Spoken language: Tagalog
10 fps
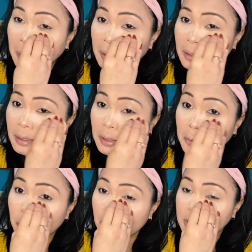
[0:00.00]

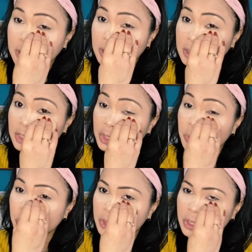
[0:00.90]
Ginaano ko lang siya sa
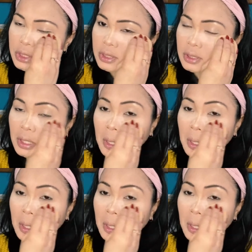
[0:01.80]
switch.